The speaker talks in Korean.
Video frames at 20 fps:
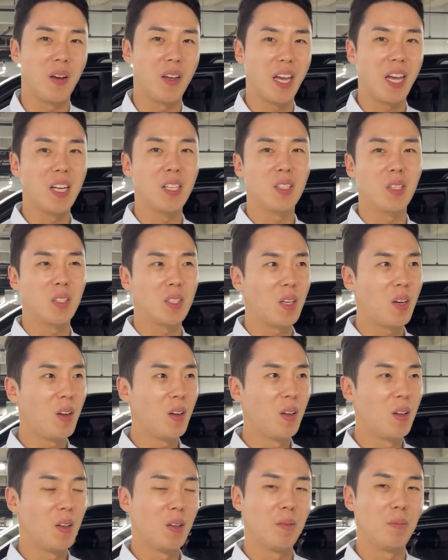예를 들어서
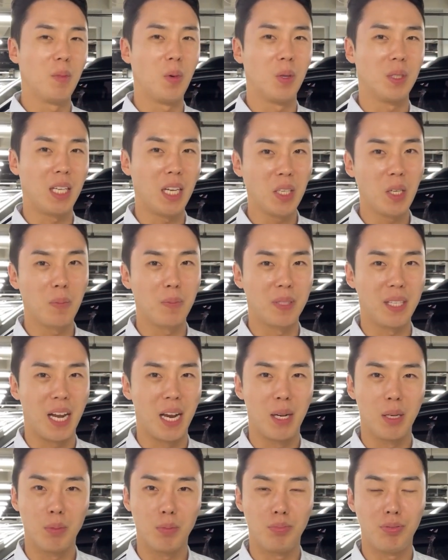뭐 삼겹살,
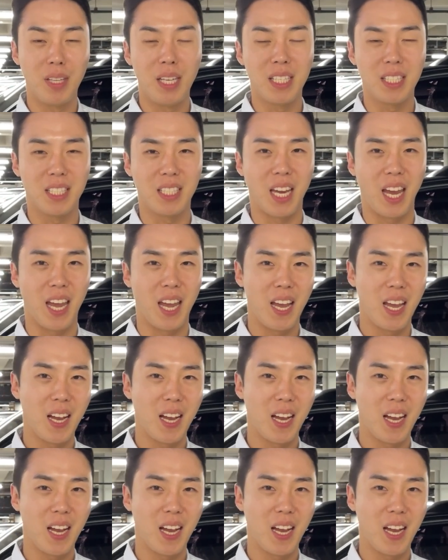부대찌개,